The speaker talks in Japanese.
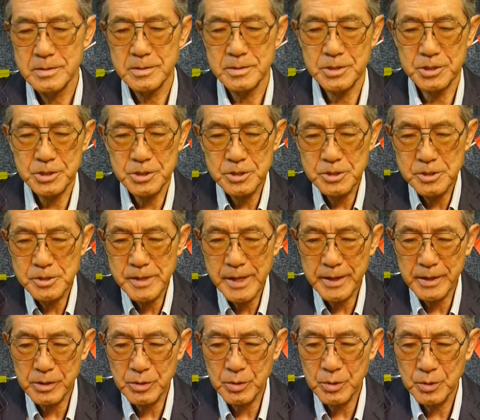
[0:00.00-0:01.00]
じゅう
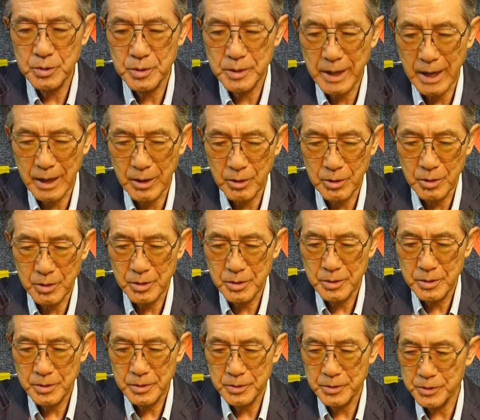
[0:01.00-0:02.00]
えん硬貨を
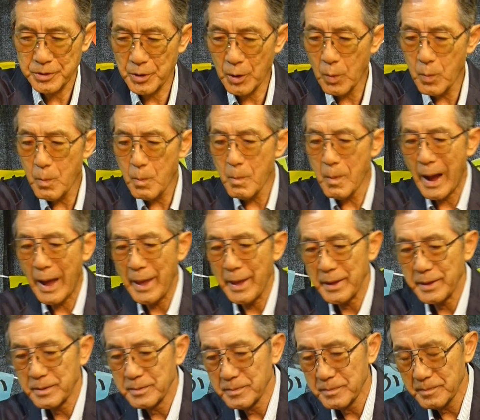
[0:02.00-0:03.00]
よんまい
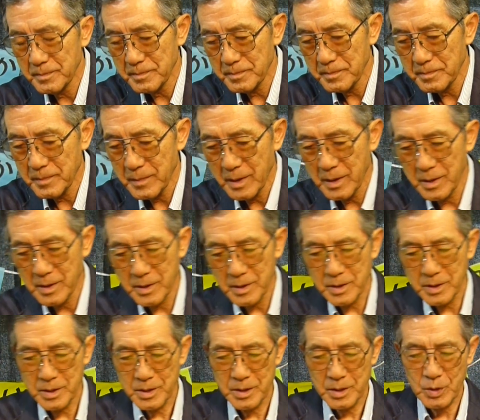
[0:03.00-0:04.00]

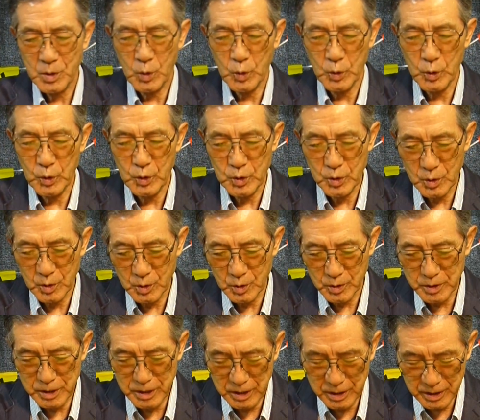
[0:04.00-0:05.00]
このよう
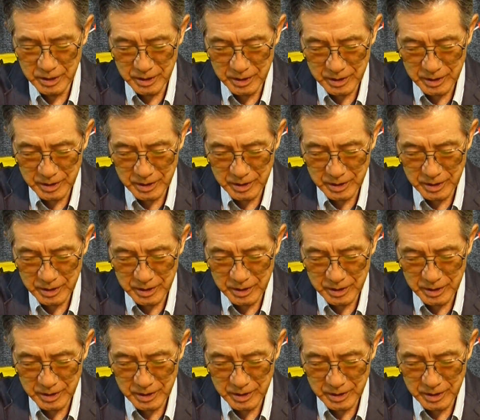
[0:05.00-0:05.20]
に